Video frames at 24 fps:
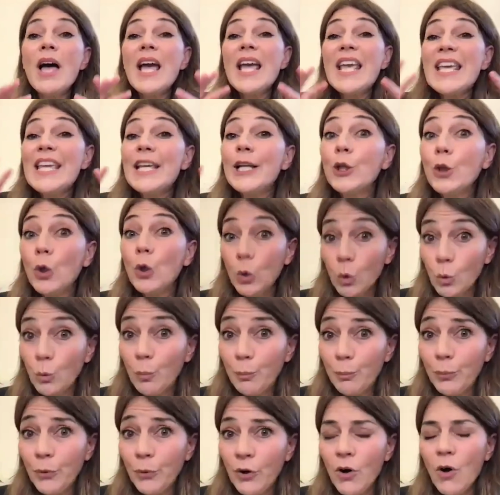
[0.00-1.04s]
in
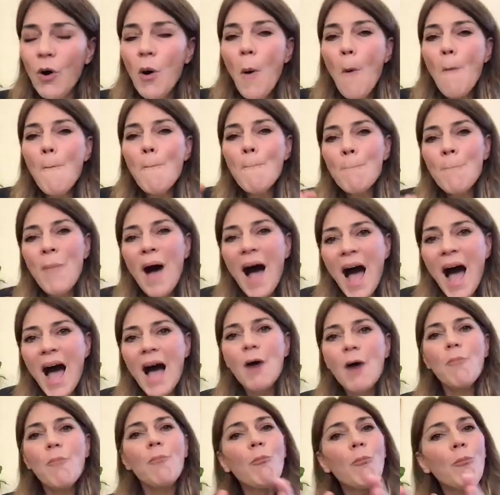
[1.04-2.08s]
gruppo,
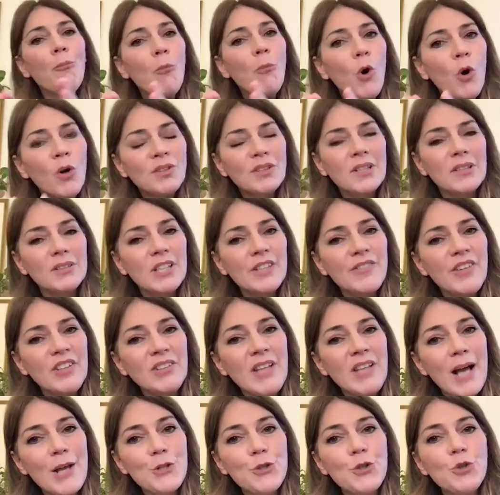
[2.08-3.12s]
ma molte
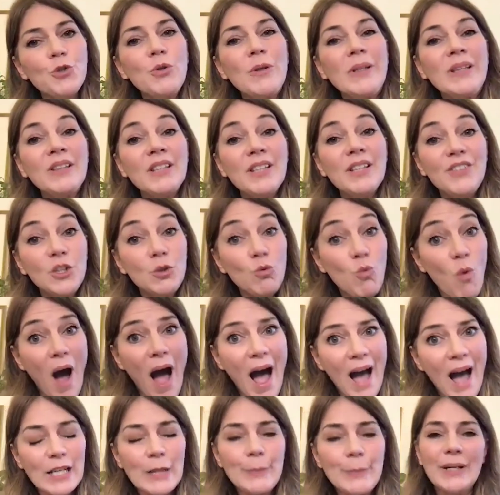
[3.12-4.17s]
attività sono
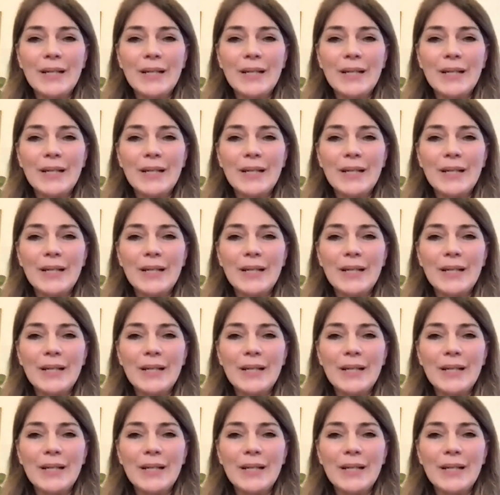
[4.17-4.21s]
individuali,